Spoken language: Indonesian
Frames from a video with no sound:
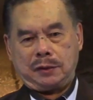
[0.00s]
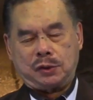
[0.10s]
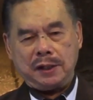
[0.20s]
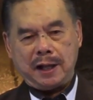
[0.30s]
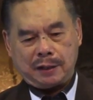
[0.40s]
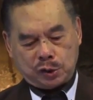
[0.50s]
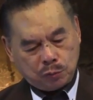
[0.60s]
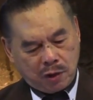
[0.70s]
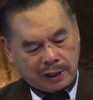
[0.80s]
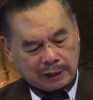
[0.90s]
Saudara,
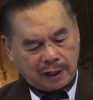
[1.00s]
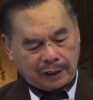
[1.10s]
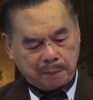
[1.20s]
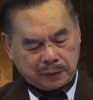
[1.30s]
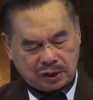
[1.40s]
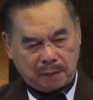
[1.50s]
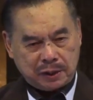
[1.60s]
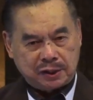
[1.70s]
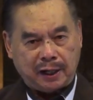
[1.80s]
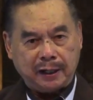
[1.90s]
semua katakan
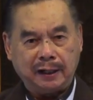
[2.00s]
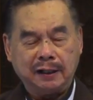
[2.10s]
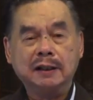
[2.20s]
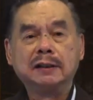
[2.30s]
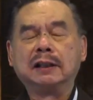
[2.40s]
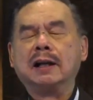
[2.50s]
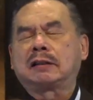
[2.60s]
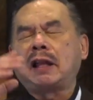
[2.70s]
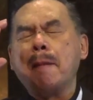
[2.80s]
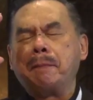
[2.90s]
bersama saya.
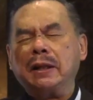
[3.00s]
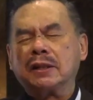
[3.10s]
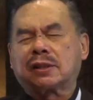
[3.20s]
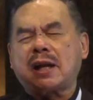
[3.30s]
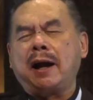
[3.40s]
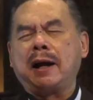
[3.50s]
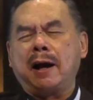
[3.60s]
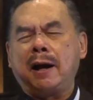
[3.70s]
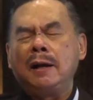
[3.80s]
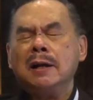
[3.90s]
Tetapi
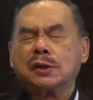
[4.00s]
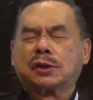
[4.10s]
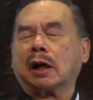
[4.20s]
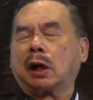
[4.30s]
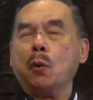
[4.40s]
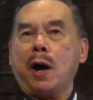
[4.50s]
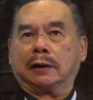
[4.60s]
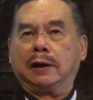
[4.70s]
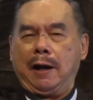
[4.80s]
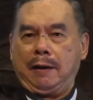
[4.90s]
saya
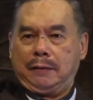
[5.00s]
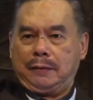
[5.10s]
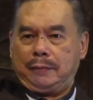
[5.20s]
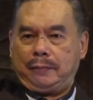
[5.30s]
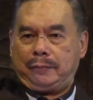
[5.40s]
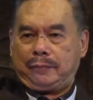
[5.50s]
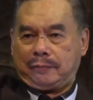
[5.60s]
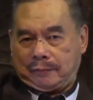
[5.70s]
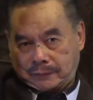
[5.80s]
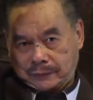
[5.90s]
sekeluarga.
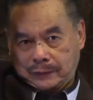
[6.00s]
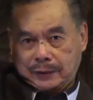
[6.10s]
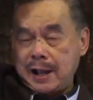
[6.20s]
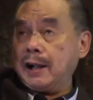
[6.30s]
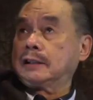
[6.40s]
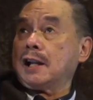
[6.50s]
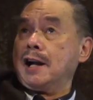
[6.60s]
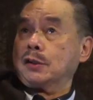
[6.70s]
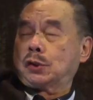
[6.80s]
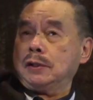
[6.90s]
Angkat
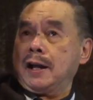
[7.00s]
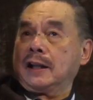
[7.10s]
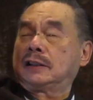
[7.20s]
tangan saudara.